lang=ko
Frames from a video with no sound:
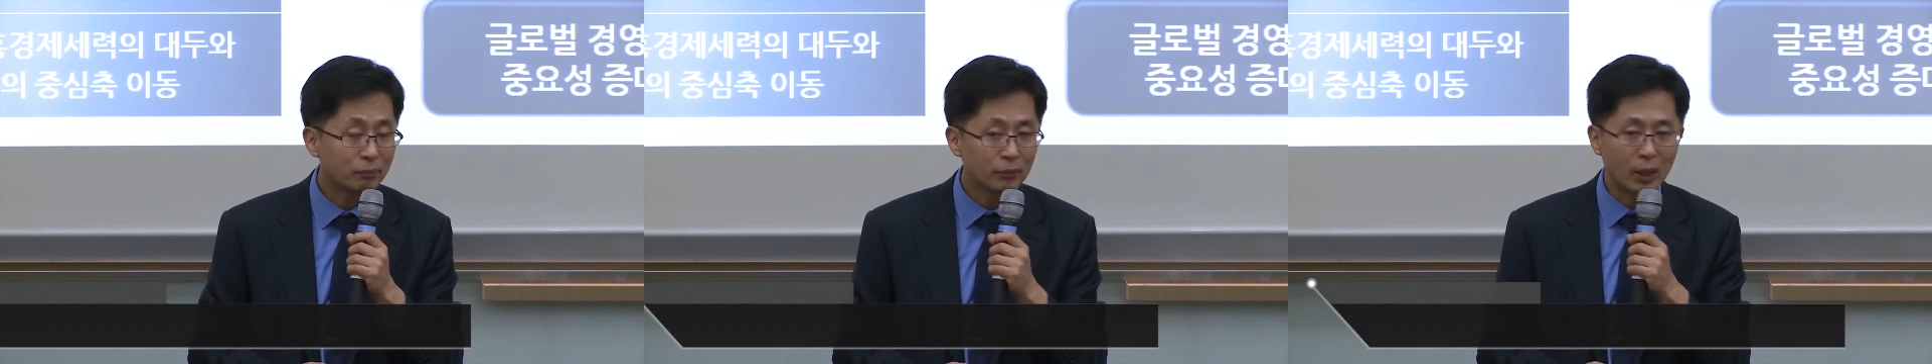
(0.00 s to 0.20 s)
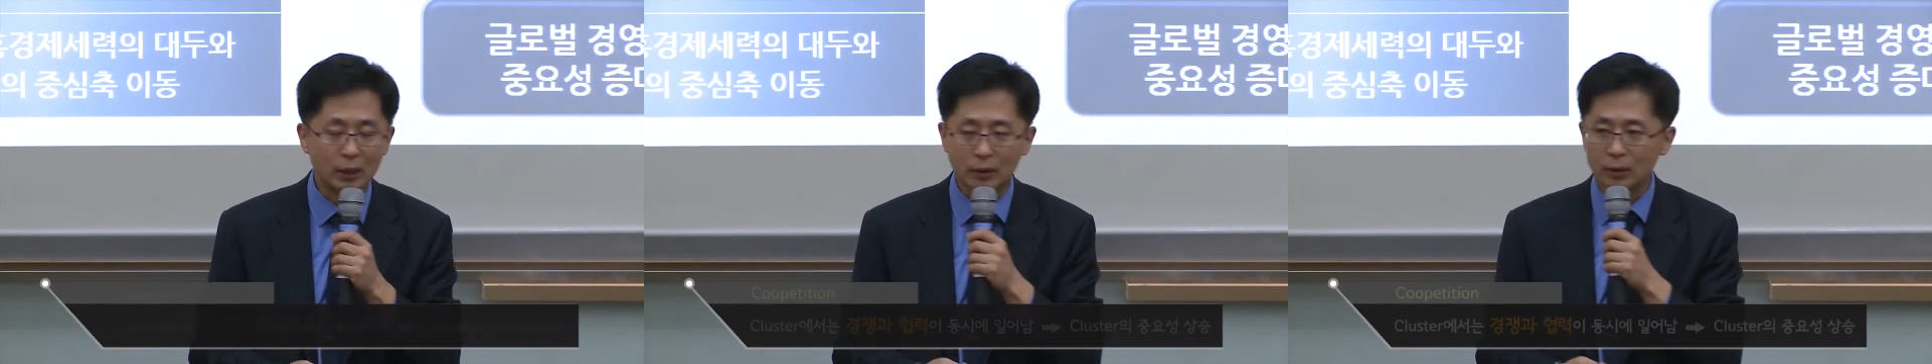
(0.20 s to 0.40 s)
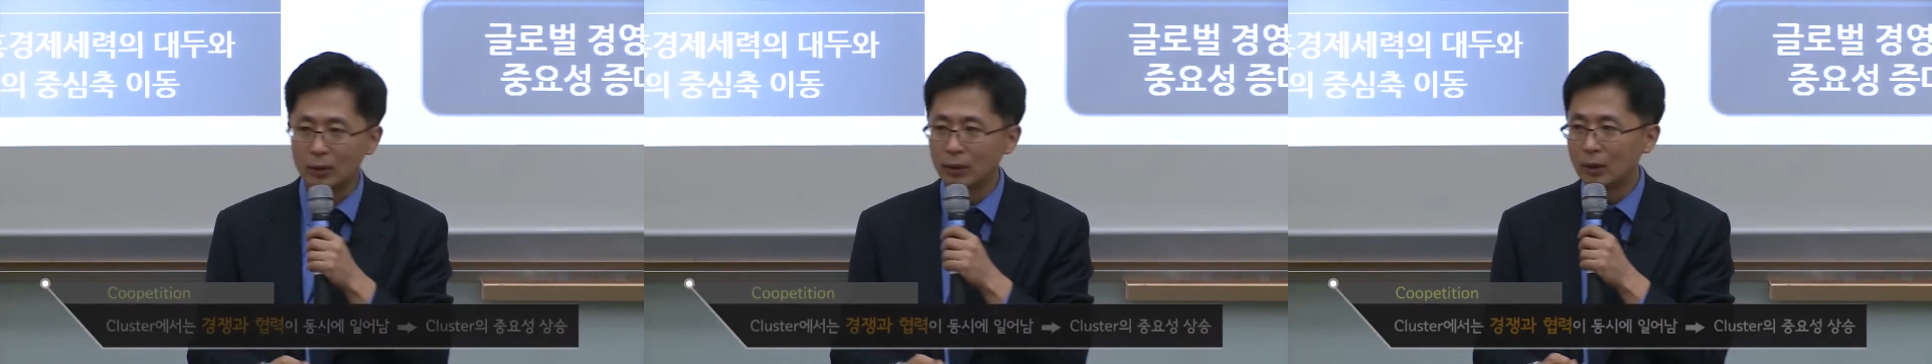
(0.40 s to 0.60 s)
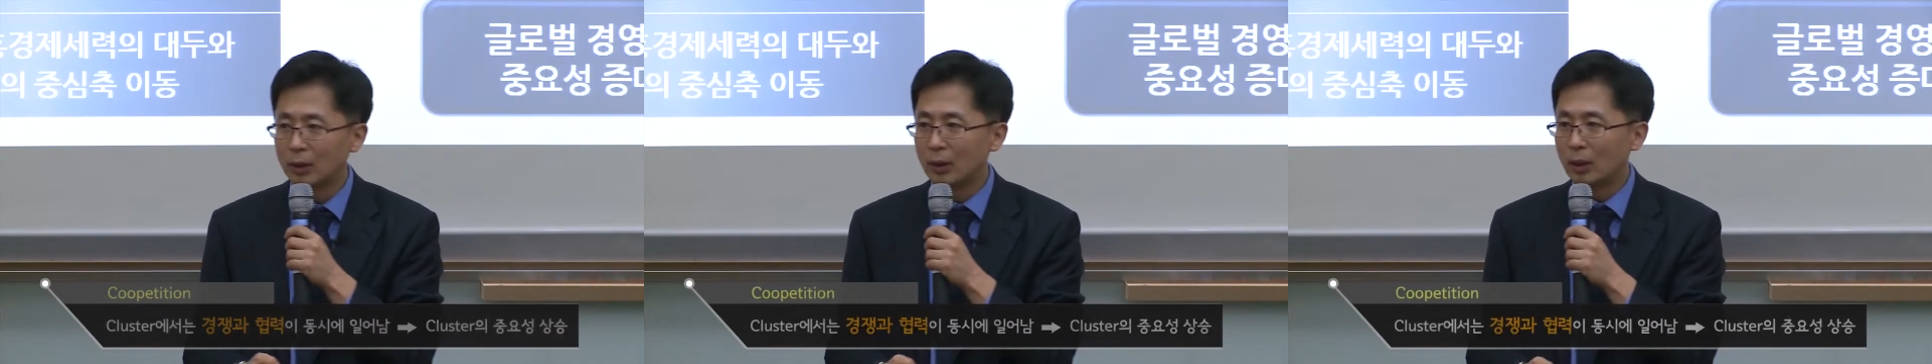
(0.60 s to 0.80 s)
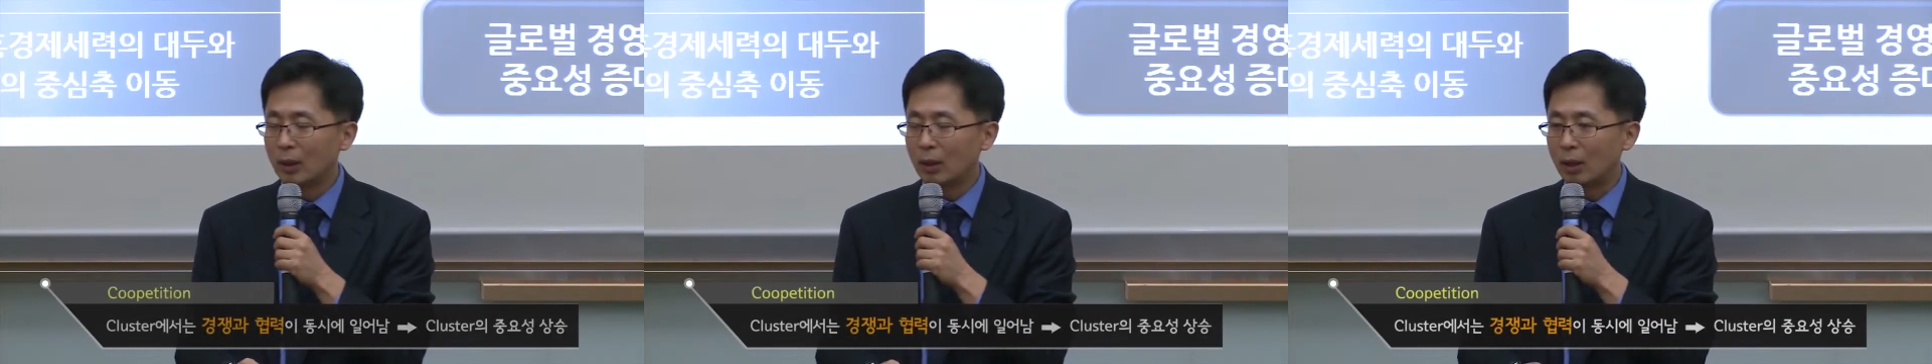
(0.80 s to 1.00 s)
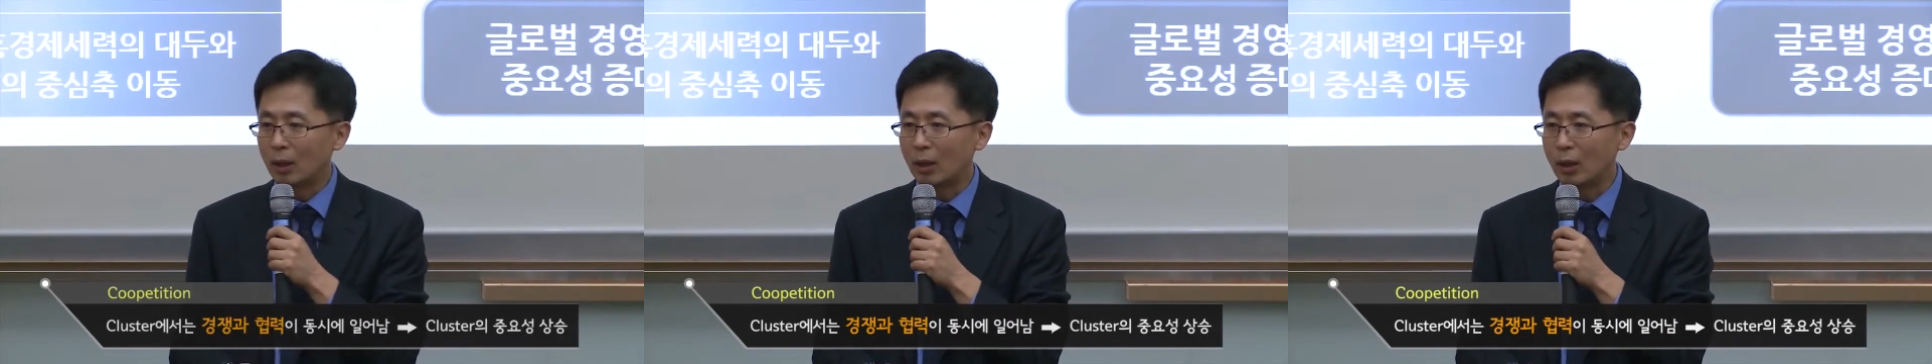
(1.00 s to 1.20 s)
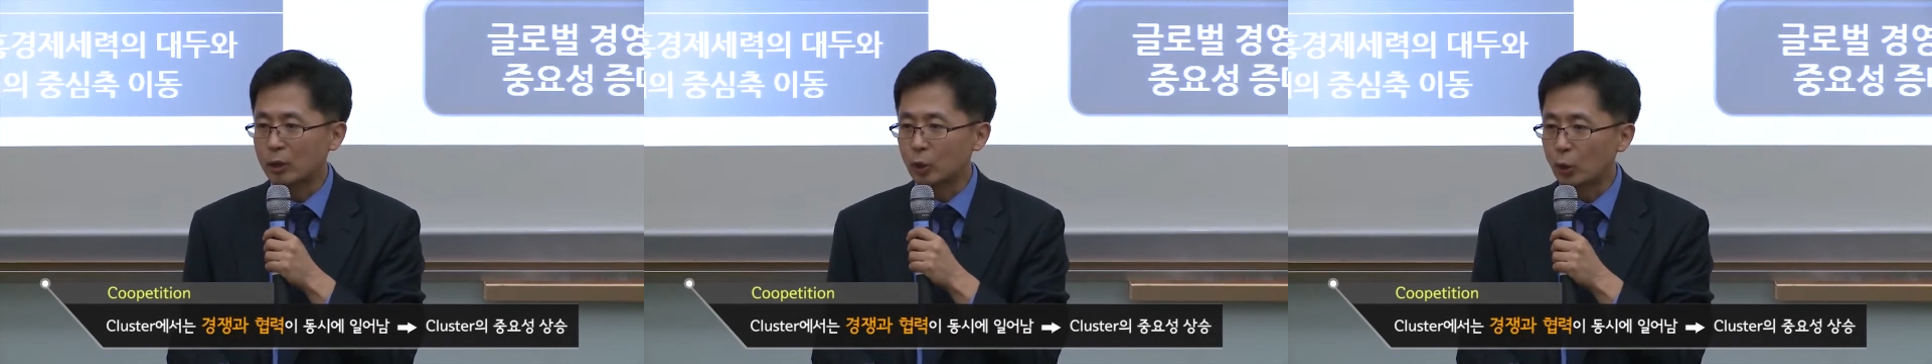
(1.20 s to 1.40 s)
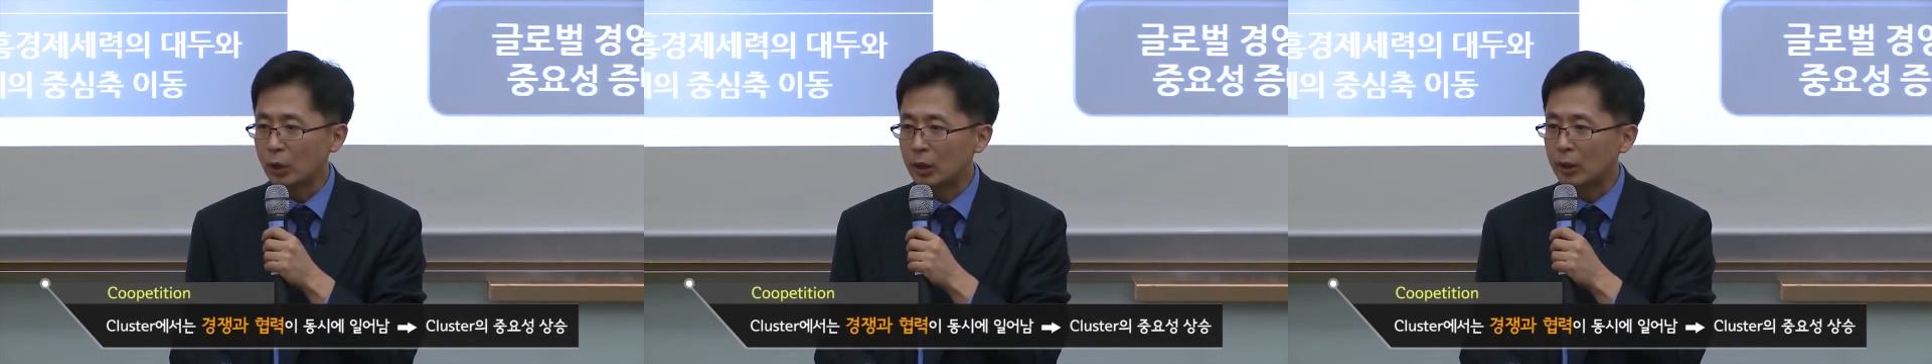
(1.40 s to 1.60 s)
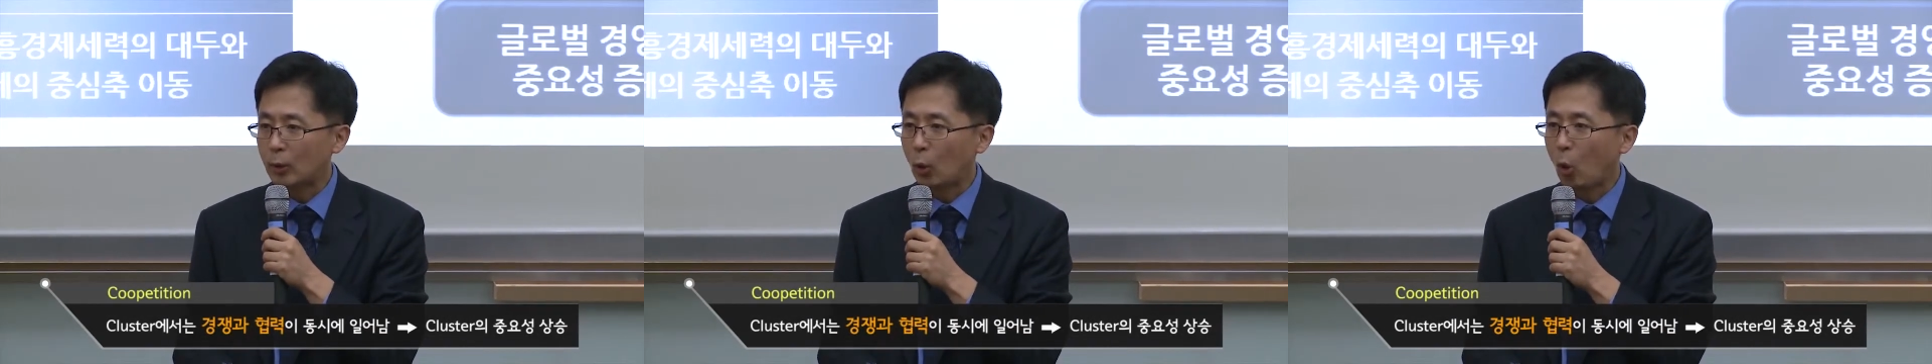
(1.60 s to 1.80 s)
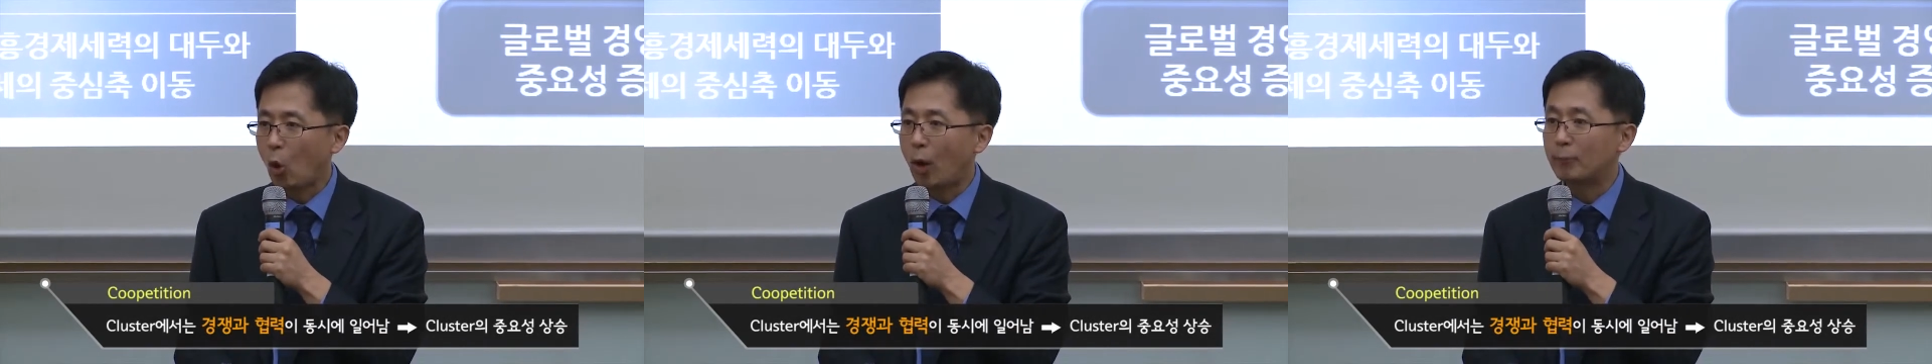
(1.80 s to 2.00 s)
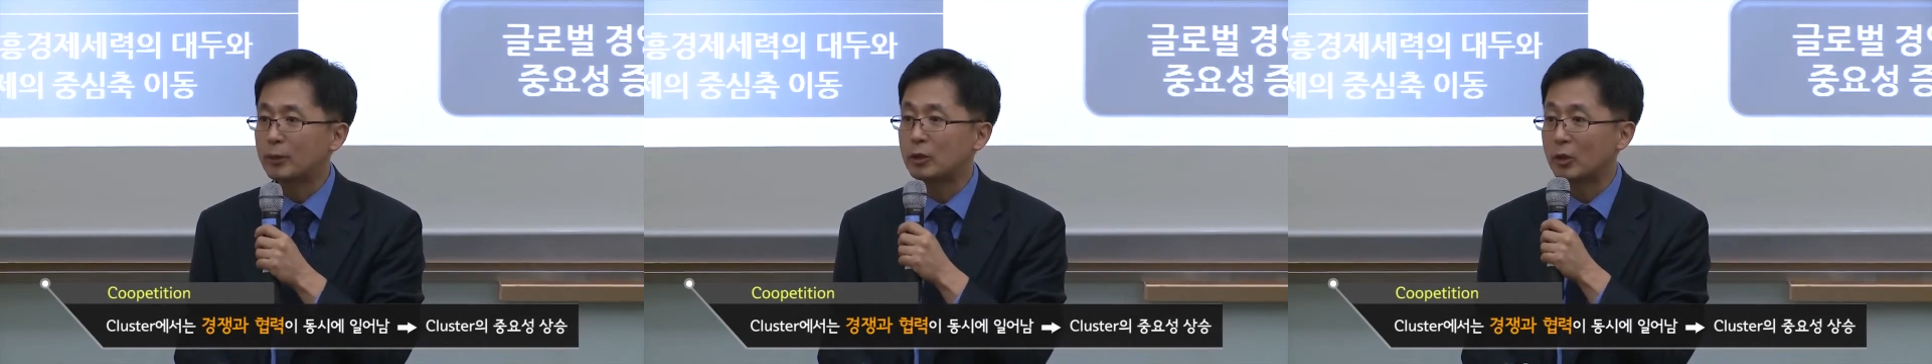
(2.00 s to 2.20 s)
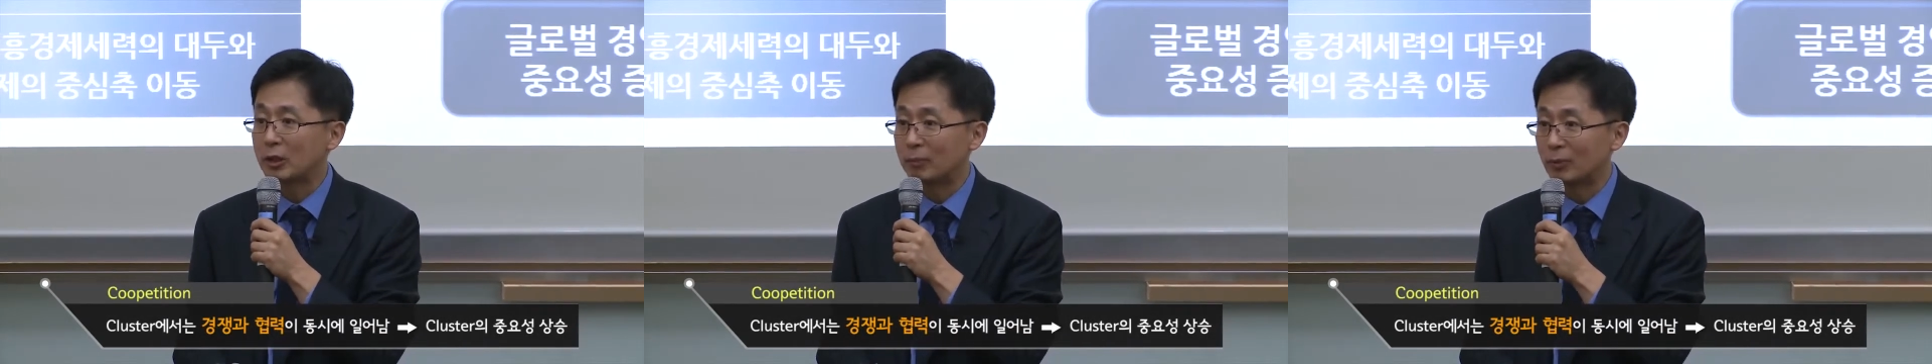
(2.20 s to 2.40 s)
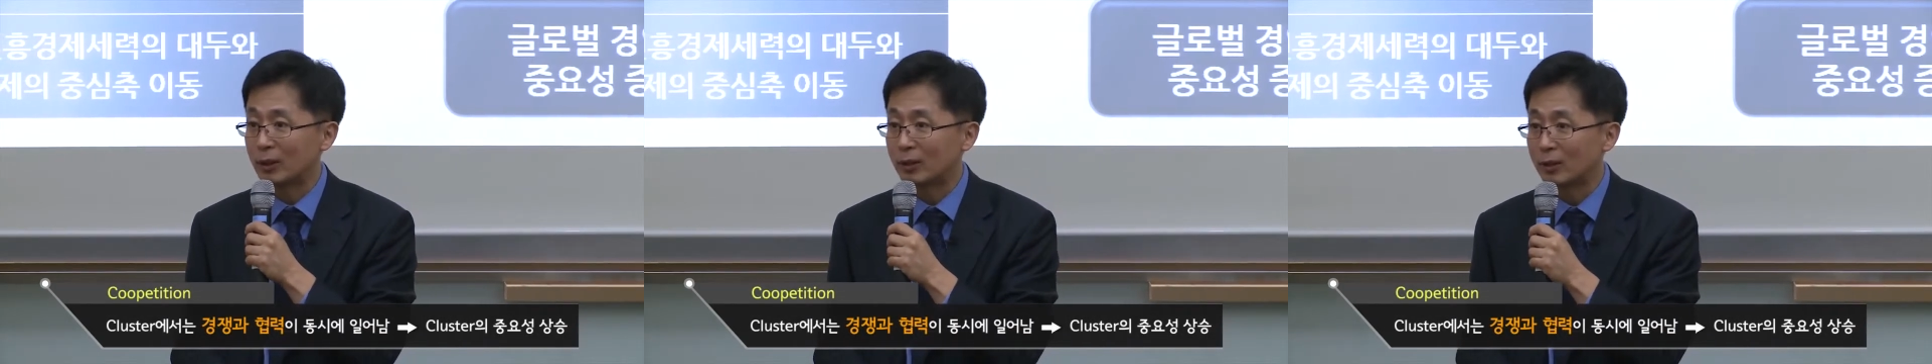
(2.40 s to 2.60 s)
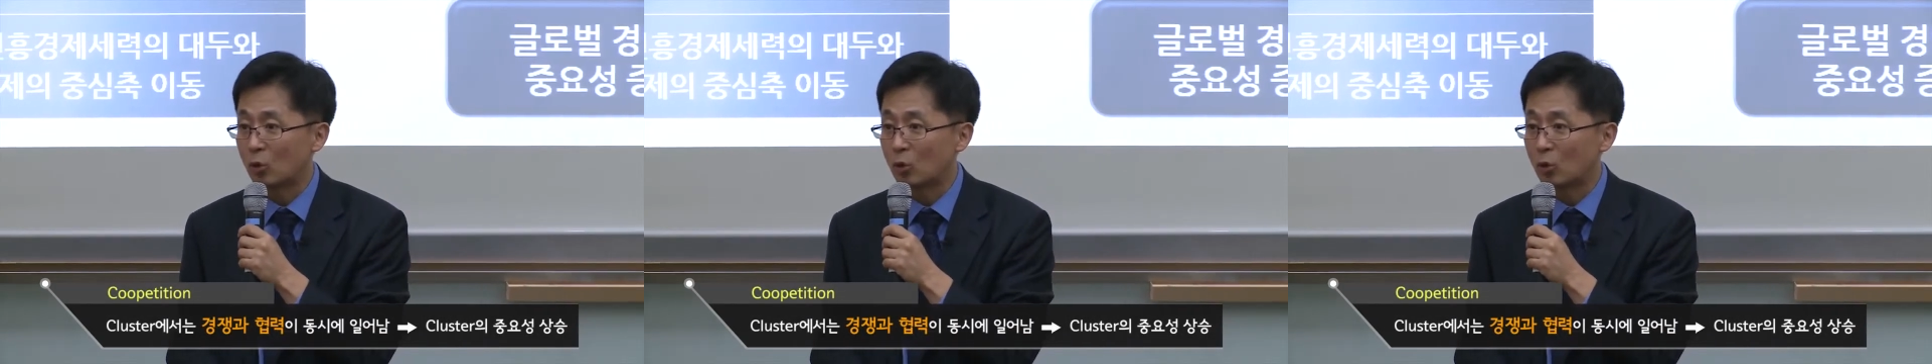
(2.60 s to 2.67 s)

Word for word: 그래서 어, 소위 코업티션입니다.